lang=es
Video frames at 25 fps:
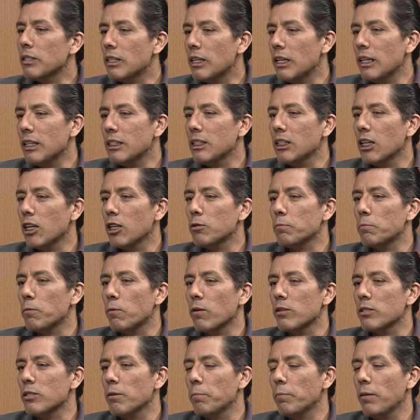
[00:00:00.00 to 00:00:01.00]
gracias por
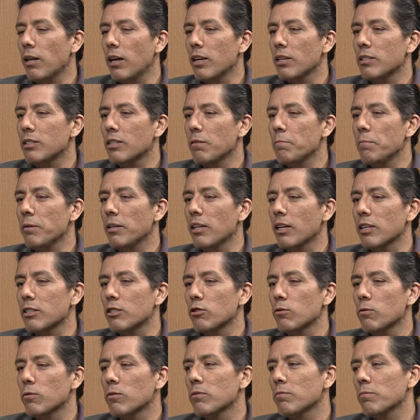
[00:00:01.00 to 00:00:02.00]
aceptar esta
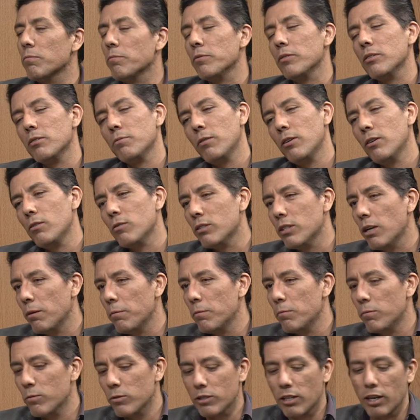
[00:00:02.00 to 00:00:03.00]
invitación. Pues bueno,
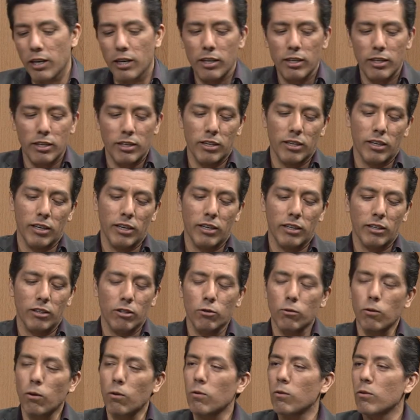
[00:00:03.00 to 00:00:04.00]
sabemos que
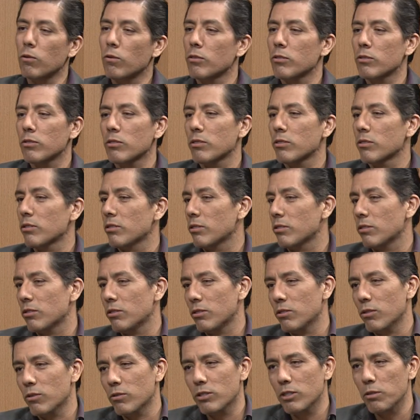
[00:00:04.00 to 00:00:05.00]
todos
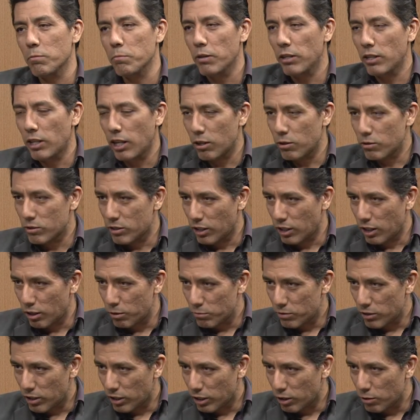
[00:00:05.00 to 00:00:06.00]
los invitados que
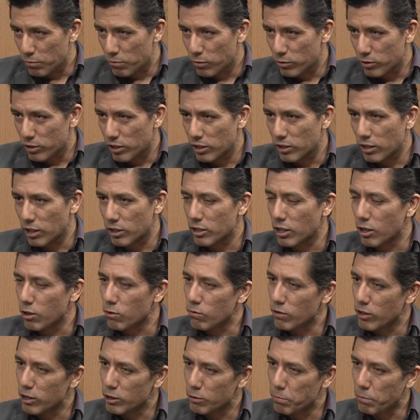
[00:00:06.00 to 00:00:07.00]
tenemos aquí en Voces hacen
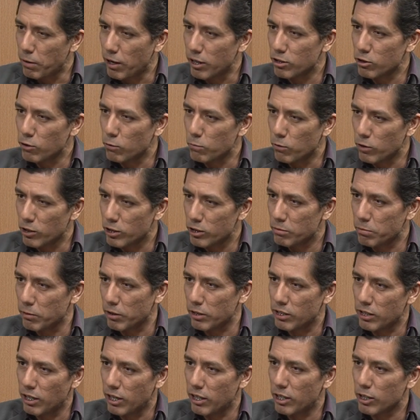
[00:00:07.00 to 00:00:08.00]
un espacio muy
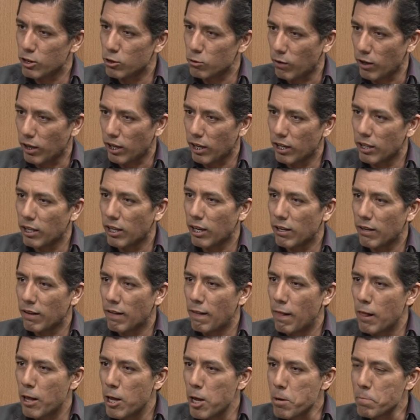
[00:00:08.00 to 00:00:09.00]
especial en su agenda
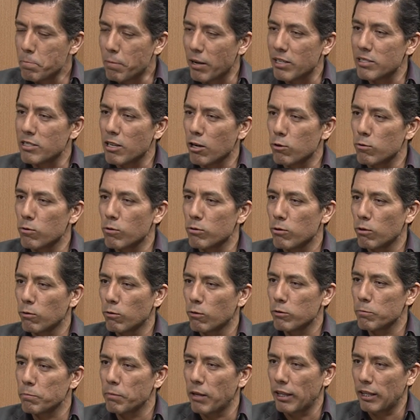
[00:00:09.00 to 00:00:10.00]
para estar con
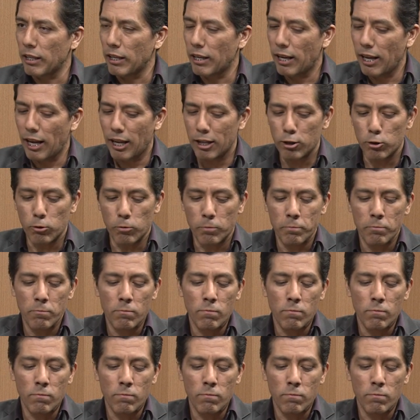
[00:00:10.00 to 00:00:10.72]
nosotros platicando.